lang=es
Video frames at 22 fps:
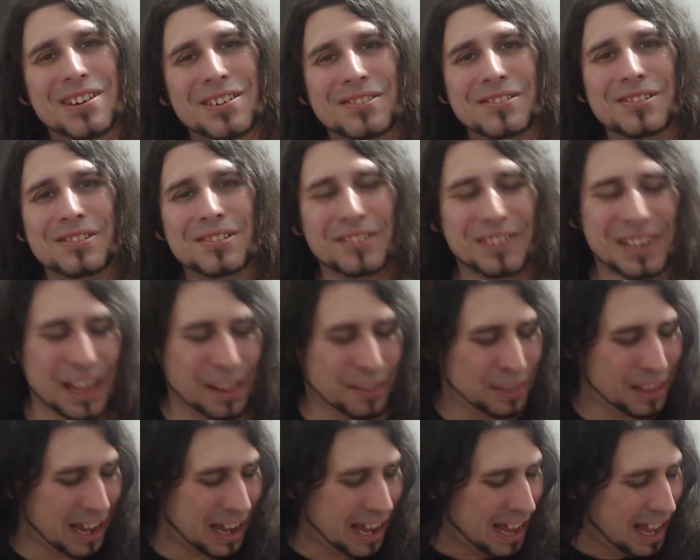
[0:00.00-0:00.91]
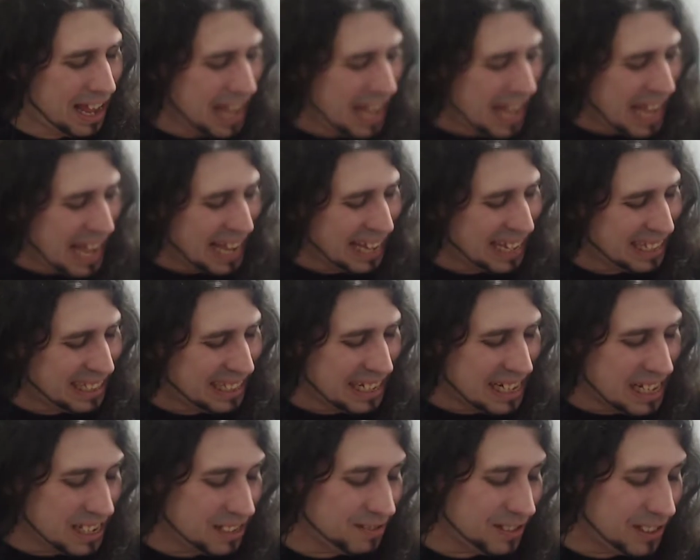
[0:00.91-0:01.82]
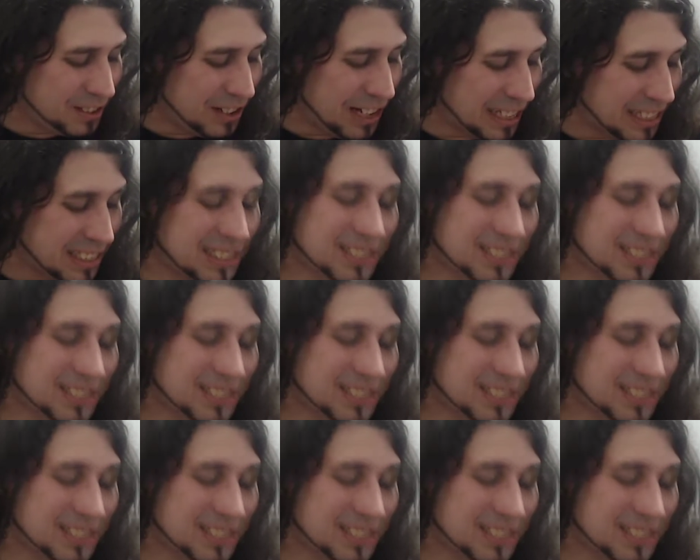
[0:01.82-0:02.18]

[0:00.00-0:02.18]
jugonaza Aquí tenéis, bueno, la tengo